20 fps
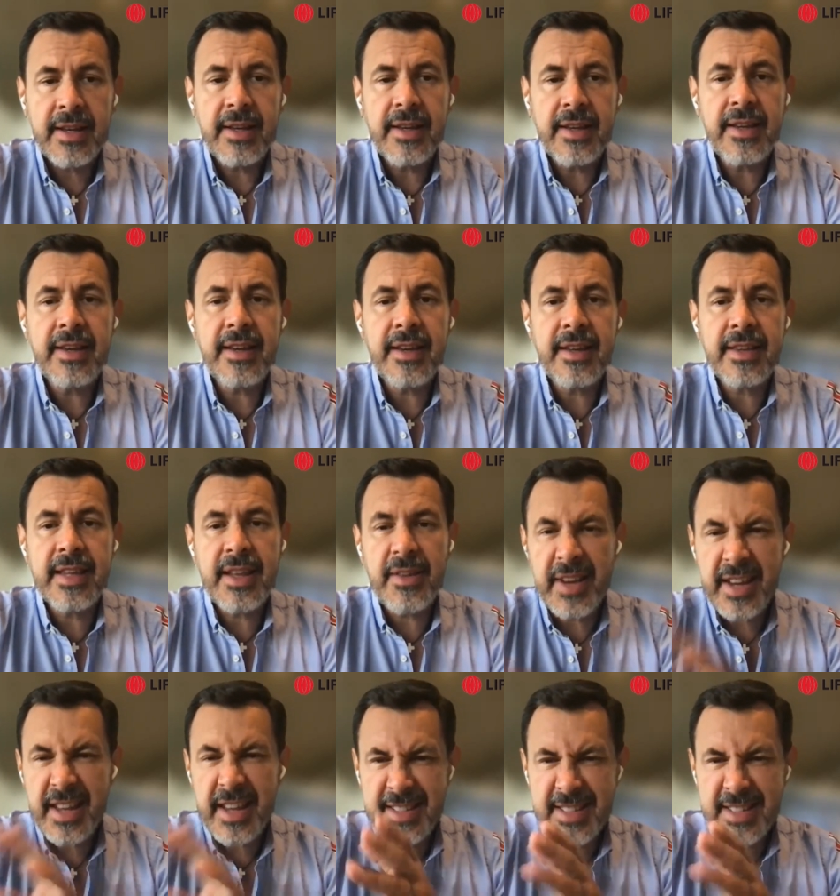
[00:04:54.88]
Y
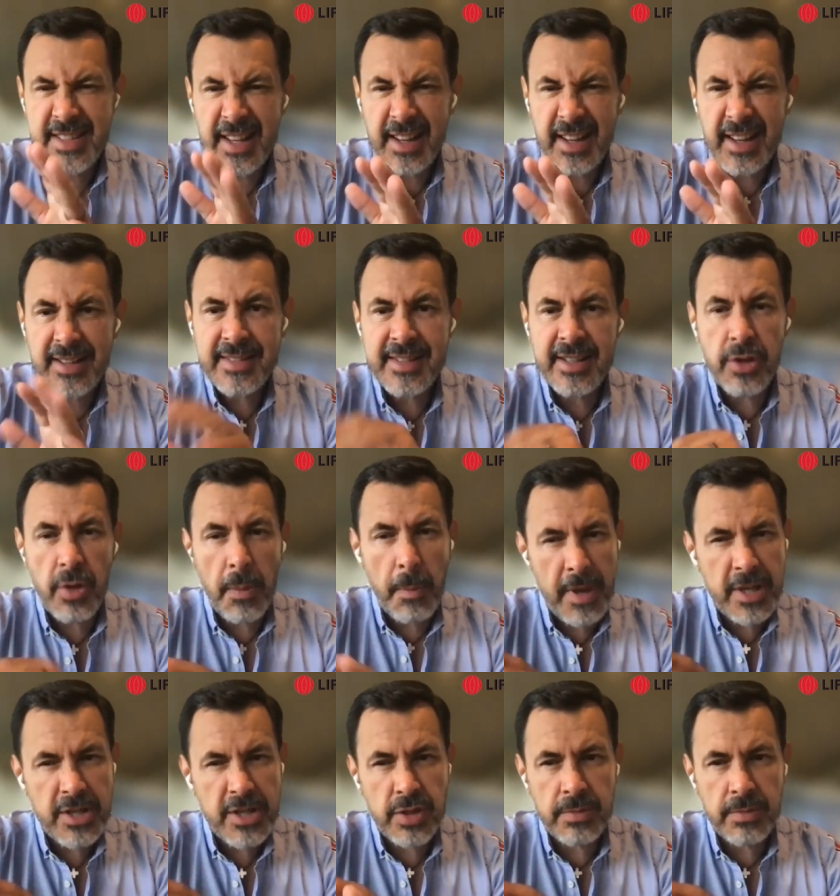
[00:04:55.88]
deberías estar creciendo
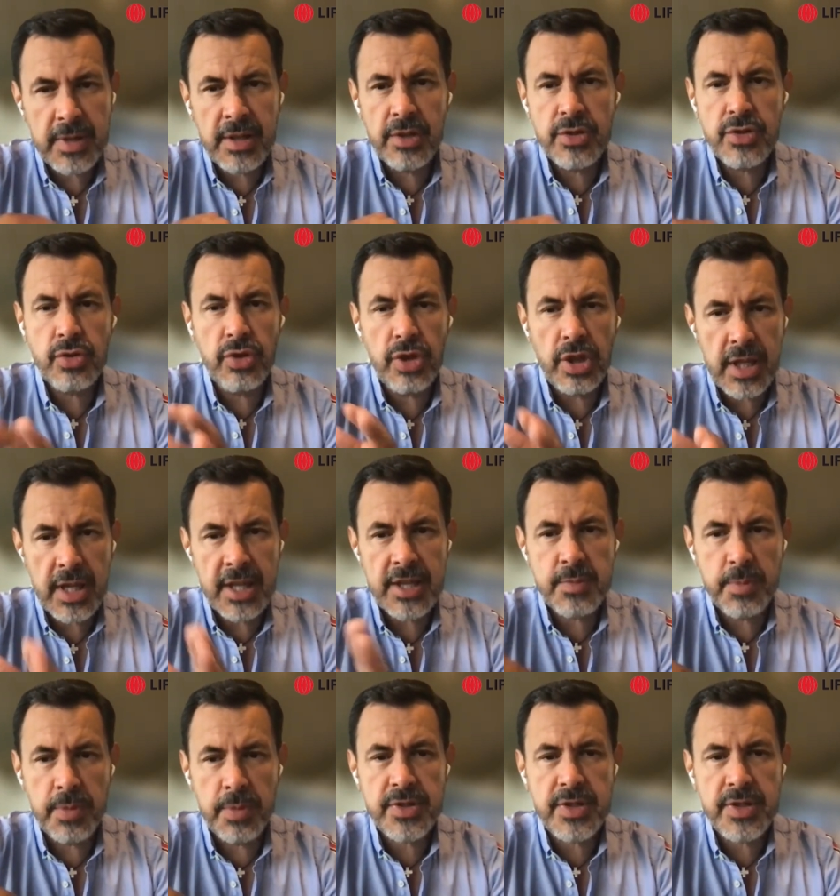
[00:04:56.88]
más o menos un
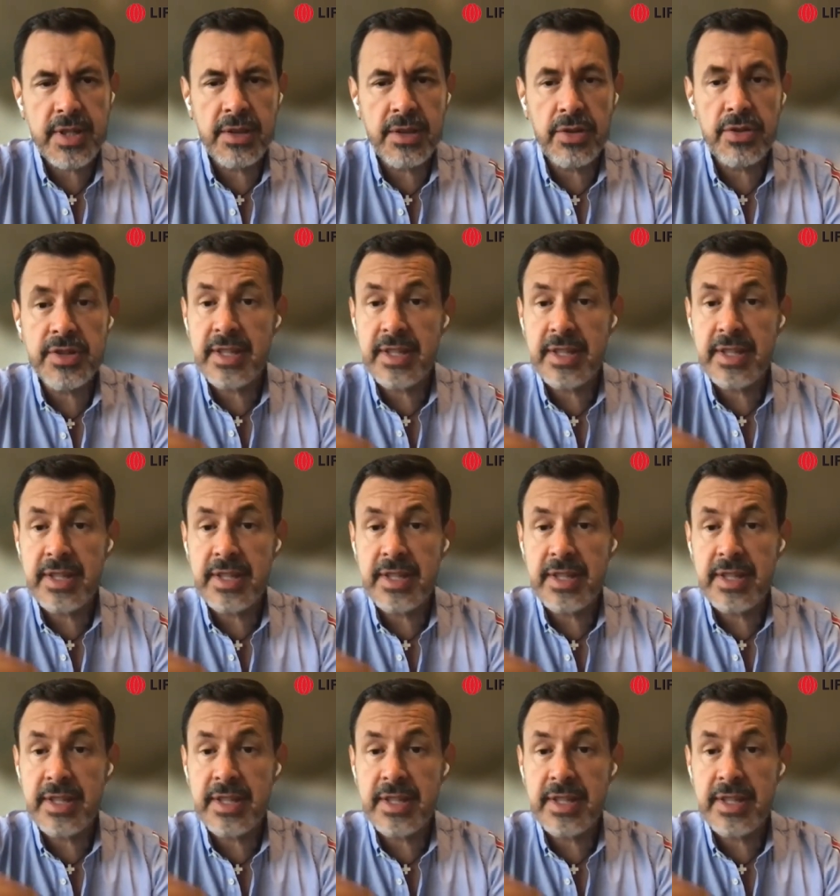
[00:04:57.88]
10%.